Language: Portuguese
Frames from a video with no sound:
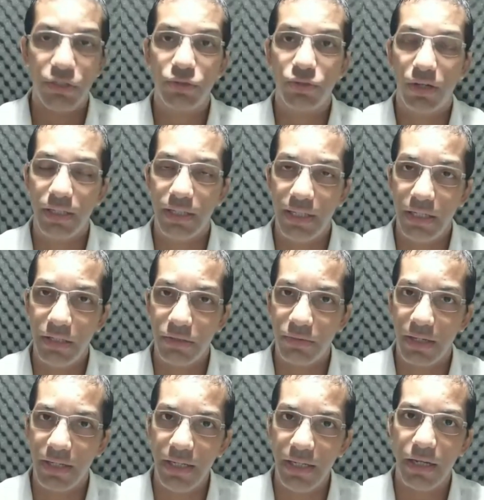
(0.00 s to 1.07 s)
Só que
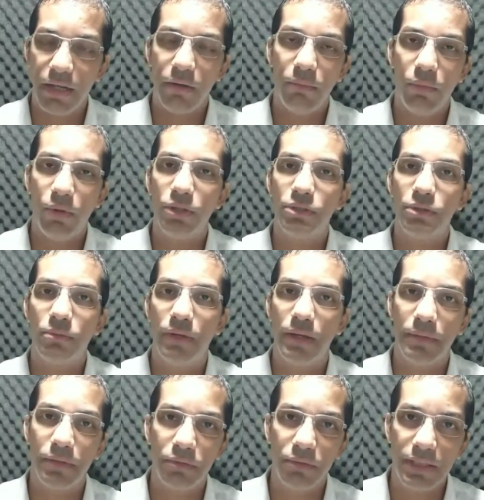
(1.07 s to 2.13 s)
isso aí mostra uma
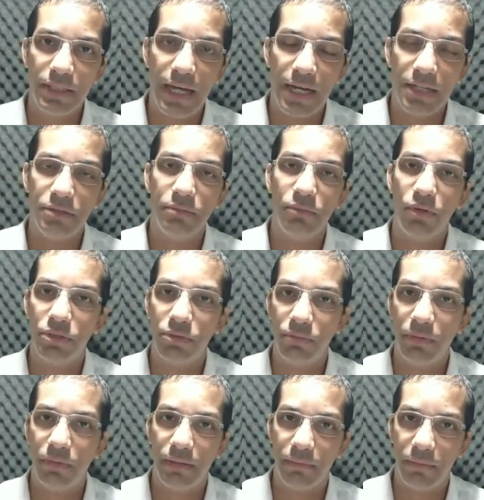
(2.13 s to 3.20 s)
imaturidade, mostra
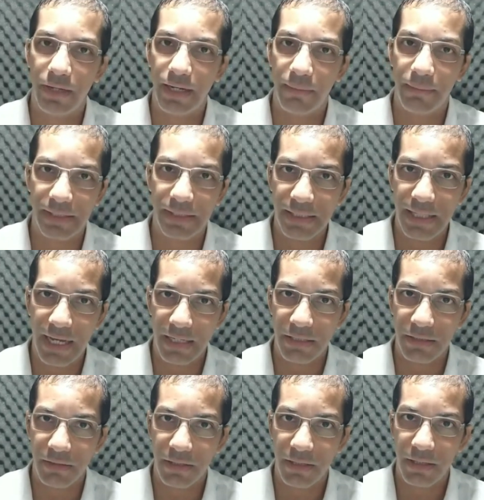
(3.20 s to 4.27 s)
uma
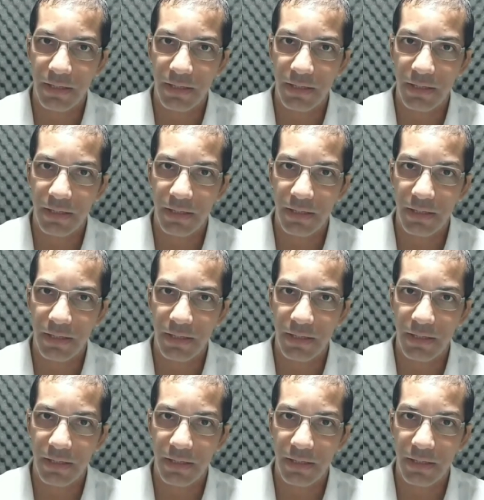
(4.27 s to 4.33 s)
incapacidade,